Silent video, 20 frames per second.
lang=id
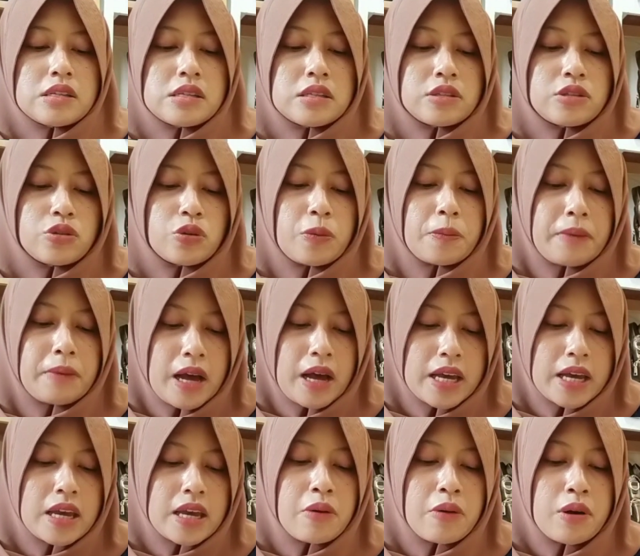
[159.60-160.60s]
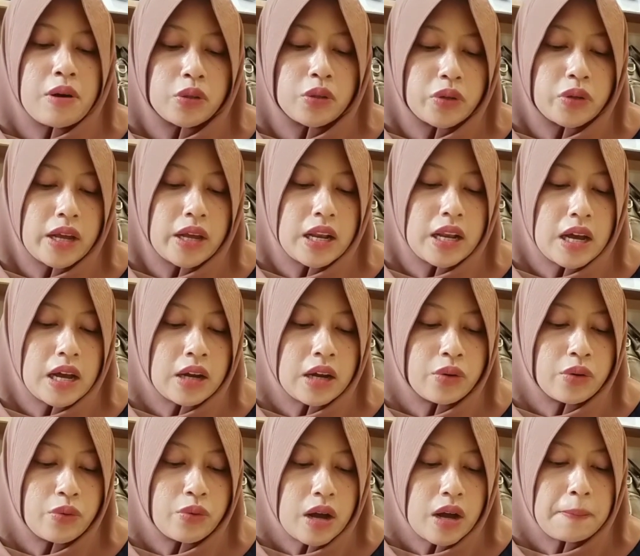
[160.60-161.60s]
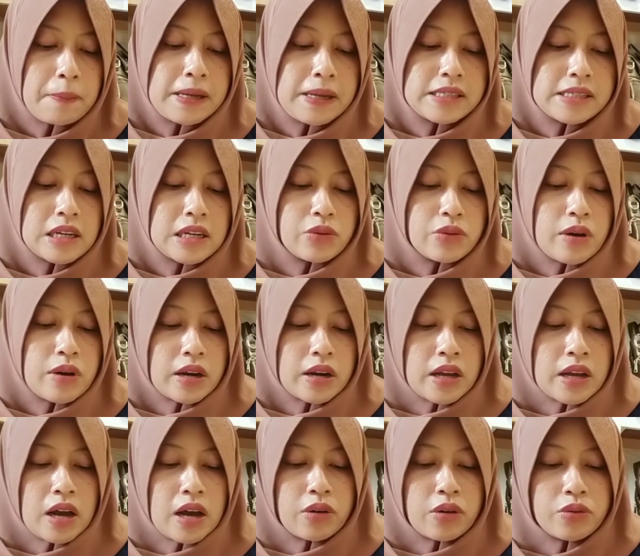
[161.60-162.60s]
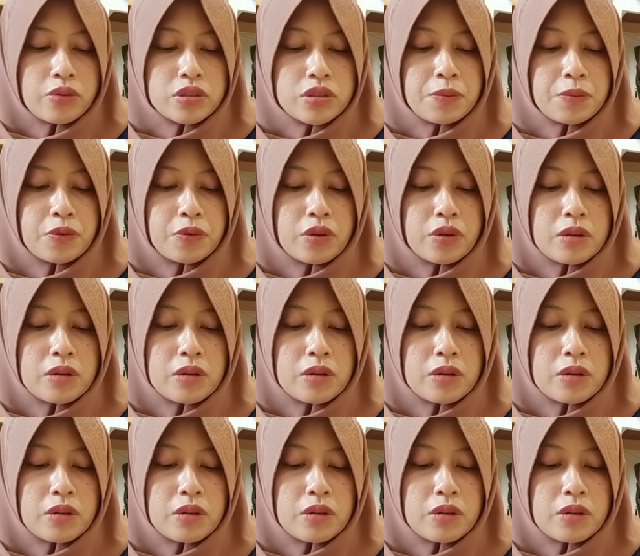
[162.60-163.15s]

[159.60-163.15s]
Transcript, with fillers: Cuma yang waktu kehilangan uang pas Januari aku 10.000